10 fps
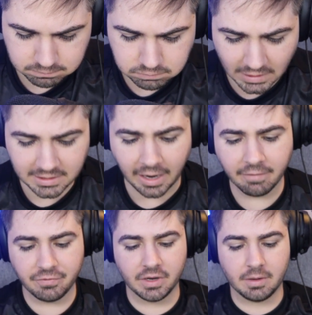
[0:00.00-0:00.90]
Na
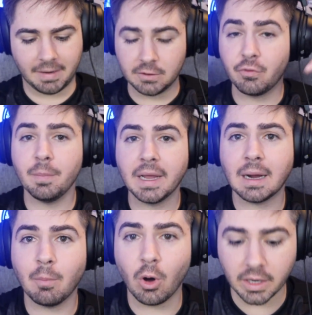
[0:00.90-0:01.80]
trave. Mas eu fui bem
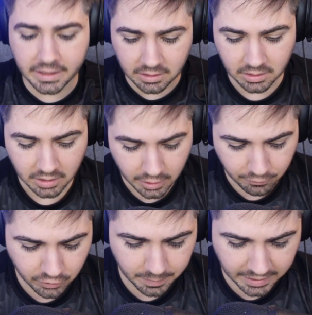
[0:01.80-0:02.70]
na bola, hein? Eu
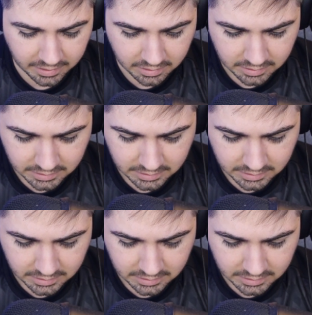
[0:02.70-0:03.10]
fui bem.